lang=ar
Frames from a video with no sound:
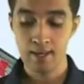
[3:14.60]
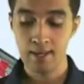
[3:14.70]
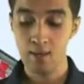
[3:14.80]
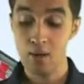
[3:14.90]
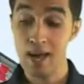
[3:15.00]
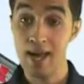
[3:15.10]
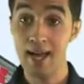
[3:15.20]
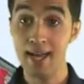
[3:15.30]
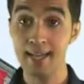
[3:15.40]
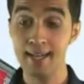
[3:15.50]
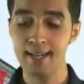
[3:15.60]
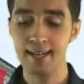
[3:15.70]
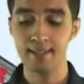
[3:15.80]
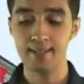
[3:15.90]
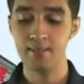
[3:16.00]
وأخيرا
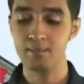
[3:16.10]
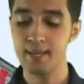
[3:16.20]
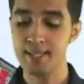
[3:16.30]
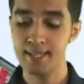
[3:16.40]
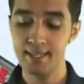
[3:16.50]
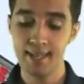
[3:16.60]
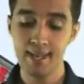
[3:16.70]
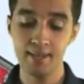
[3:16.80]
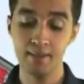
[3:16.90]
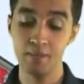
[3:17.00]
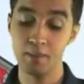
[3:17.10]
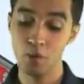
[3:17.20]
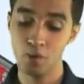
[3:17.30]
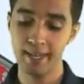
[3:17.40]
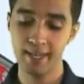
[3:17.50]
لقد تم الإعلان
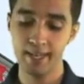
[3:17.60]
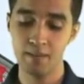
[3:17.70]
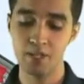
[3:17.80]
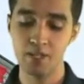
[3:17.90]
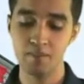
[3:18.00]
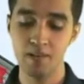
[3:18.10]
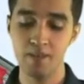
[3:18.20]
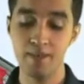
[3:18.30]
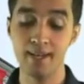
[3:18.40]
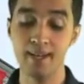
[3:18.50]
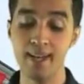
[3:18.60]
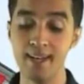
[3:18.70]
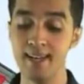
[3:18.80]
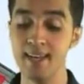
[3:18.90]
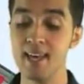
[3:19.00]
بموقع إعلام الشباب عن
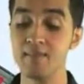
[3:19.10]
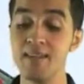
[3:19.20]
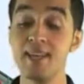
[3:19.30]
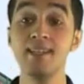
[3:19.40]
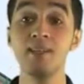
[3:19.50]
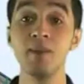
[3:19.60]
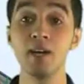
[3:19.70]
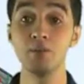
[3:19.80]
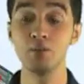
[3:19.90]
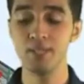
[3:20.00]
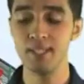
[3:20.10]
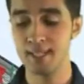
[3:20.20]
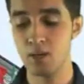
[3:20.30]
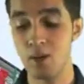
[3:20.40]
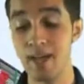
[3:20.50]
اللائحة الكاملة
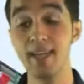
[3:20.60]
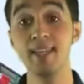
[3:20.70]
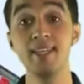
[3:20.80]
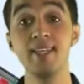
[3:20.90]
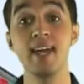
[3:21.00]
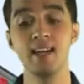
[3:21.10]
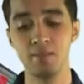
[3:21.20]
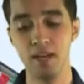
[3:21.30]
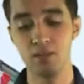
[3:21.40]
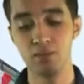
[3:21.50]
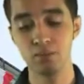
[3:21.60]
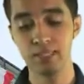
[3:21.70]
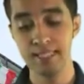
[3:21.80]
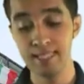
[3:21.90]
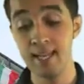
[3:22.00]
للمقبولين وغير
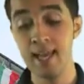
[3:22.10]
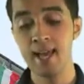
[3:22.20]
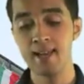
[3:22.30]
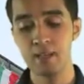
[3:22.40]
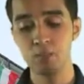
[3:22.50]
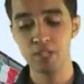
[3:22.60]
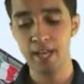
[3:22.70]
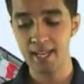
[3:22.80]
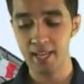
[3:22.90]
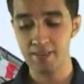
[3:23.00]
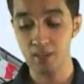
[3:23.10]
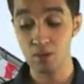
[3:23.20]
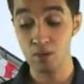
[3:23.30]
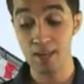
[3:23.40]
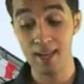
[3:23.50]
المقبولين للمشاركة في
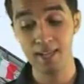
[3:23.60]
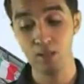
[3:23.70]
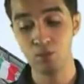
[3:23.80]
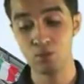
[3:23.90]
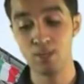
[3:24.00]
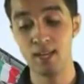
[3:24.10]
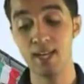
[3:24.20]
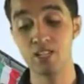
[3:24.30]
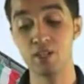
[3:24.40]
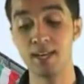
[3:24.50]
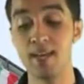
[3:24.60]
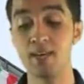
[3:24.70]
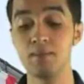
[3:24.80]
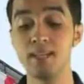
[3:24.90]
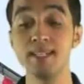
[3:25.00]
القرعة للحصول على
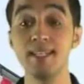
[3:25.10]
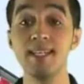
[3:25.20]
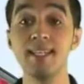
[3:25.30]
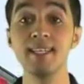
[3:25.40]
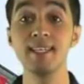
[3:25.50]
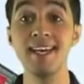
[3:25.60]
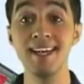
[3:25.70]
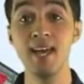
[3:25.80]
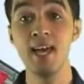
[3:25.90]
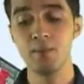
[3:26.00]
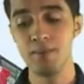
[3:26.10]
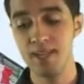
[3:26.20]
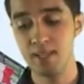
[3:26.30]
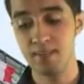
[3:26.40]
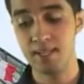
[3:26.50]
شقق البلدية للكراء
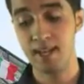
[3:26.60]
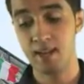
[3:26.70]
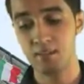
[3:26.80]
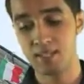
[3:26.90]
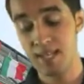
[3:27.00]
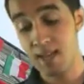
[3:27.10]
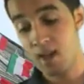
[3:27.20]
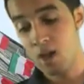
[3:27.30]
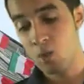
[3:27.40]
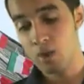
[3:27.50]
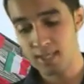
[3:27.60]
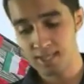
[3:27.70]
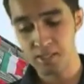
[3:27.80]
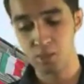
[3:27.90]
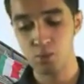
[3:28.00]
بأثمنة رمزية
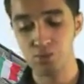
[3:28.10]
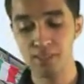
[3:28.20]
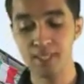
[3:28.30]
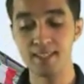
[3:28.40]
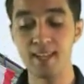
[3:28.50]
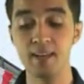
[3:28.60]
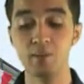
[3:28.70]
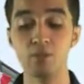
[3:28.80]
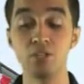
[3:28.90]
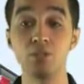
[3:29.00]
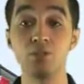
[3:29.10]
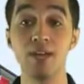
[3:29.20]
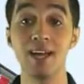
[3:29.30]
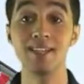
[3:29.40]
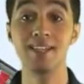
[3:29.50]
والتي تدخل في نطاق بروجيتو
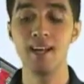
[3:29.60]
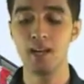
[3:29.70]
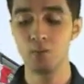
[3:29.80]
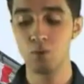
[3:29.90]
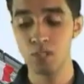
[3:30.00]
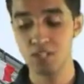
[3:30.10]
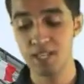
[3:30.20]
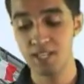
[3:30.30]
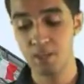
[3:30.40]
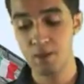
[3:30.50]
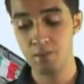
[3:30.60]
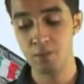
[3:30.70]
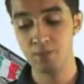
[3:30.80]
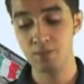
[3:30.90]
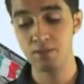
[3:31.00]
كازا الموجه لشباب
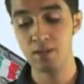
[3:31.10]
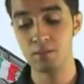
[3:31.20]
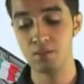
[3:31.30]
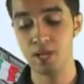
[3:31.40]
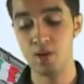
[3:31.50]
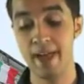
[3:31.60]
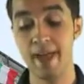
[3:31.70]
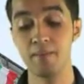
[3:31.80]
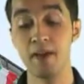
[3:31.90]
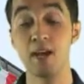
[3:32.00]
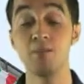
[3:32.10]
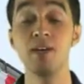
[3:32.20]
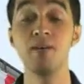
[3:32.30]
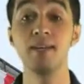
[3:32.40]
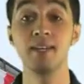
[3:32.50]
تورينو المتراوحة اعمارا
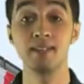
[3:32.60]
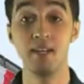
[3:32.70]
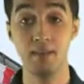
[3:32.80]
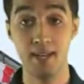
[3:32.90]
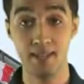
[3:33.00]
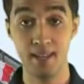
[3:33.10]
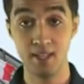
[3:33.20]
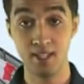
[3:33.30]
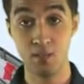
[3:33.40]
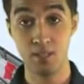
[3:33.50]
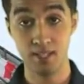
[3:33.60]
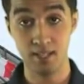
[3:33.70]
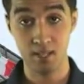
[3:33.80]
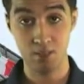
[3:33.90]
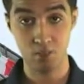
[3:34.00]
ما بين 18 و
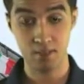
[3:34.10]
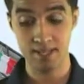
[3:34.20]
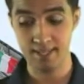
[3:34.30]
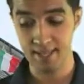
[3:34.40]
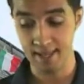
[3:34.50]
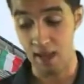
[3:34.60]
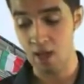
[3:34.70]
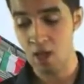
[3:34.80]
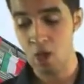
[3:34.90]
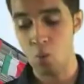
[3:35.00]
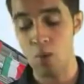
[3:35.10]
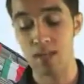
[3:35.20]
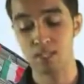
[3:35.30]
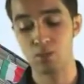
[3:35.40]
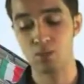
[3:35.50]
وثلاثون سنة
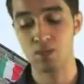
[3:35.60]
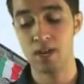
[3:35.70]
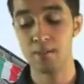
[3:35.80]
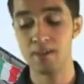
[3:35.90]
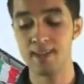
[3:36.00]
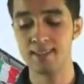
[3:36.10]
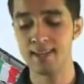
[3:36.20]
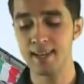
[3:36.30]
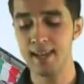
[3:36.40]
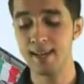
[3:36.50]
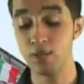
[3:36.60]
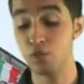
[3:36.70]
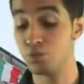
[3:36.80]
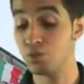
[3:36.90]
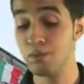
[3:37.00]
وستجرى عملية القرع
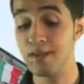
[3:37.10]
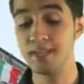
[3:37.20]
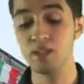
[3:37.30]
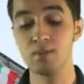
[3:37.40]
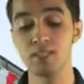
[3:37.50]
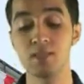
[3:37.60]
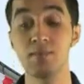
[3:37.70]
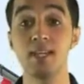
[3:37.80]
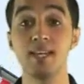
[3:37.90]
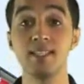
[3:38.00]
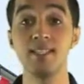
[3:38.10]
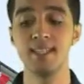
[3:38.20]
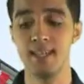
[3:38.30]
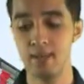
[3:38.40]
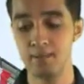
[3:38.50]
عموما يوم السبت
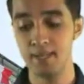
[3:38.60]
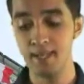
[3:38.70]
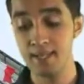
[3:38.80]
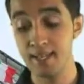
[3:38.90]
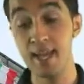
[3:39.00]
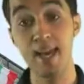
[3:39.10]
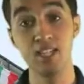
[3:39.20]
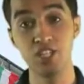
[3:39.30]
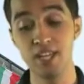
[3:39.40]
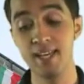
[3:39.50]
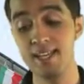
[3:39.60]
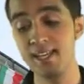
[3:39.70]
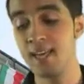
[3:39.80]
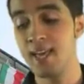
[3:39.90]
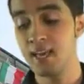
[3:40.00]
30 أبريل
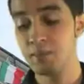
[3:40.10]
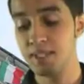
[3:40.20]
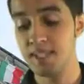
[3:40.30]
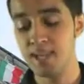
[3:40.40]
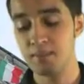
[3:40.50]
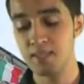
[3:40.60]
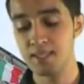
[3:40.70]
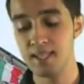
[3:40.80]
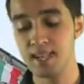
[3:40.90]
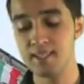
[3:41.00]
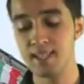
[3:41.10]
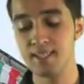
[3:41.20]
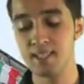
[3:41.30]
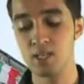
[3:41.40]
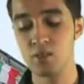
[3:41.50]
الجاري ابتداء من الساعة الثالثة